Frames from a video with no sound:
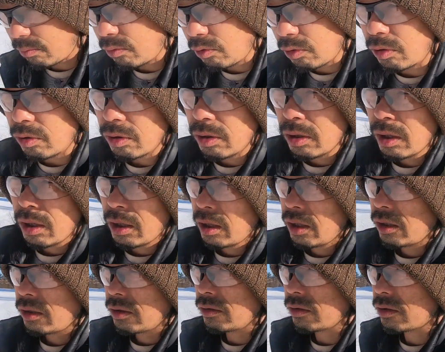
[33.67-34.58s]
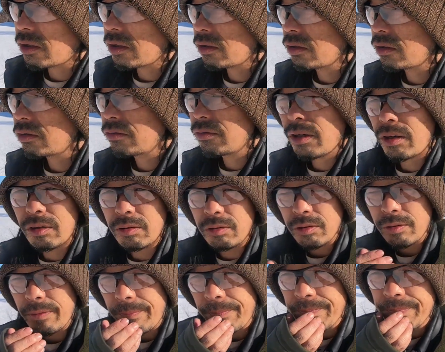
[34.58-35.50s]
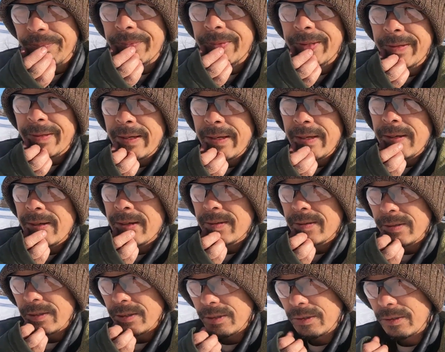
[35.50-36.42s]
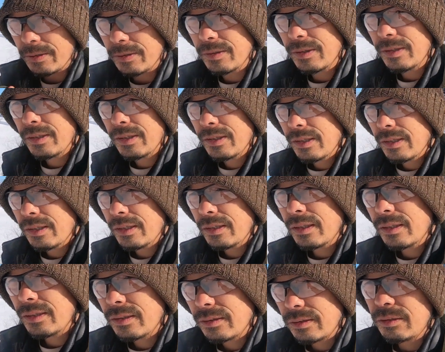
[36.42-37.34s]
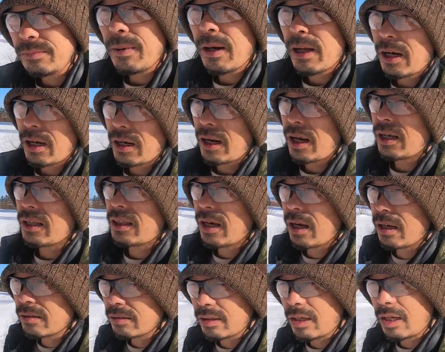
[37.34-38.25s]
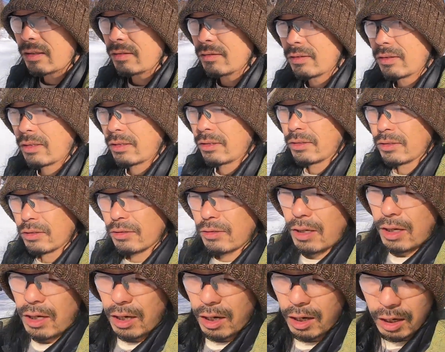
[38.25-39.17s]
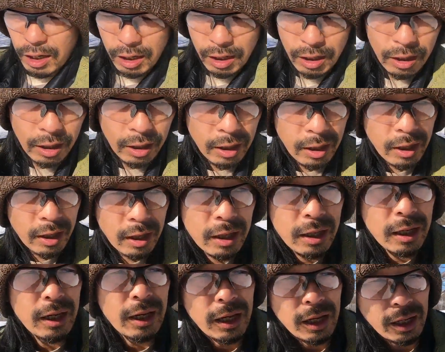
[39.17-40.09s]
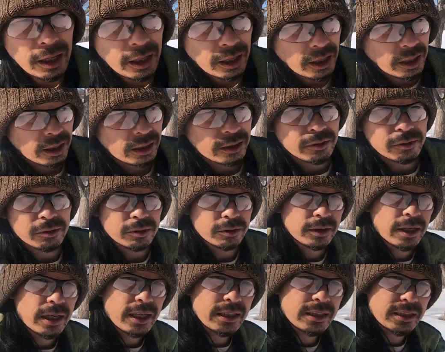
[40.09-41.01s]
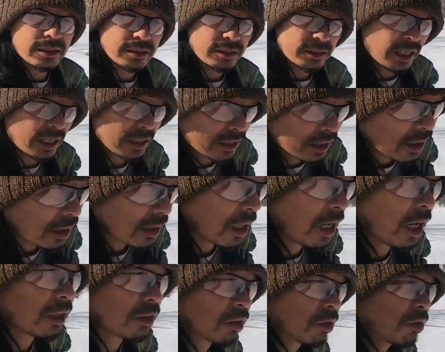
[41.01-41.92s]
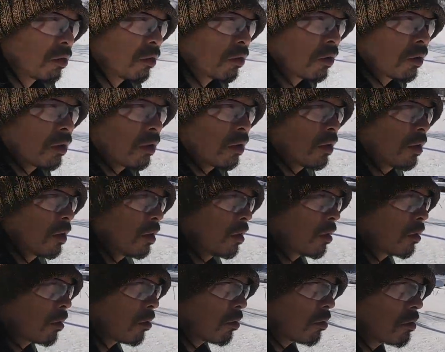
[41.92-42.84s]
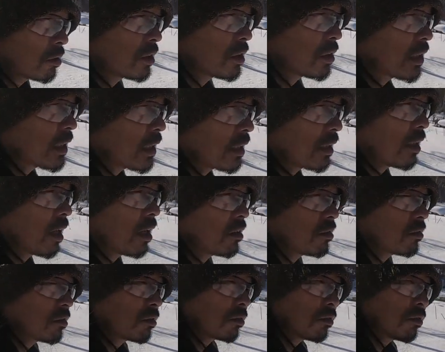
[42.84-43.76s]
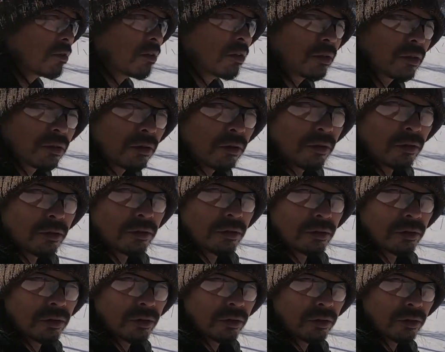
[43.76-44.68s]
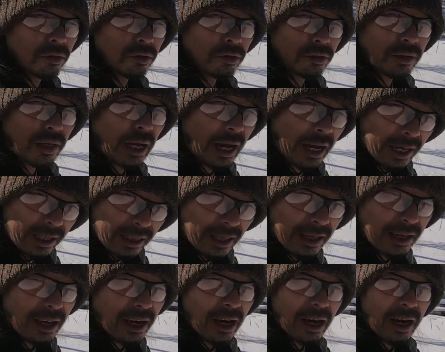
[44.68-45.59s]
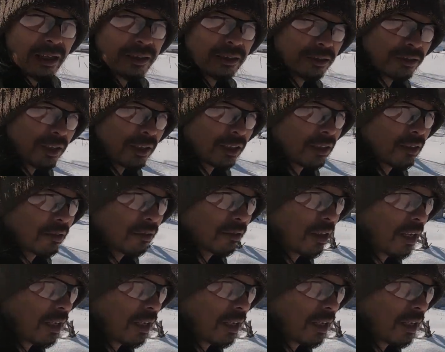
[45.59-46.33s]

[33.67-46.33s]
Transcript: も雪の上をこう埋まらないで歩けるっていうのは、えー、こう啓蟄らしいなとこの時期になるとこう楓が樹液を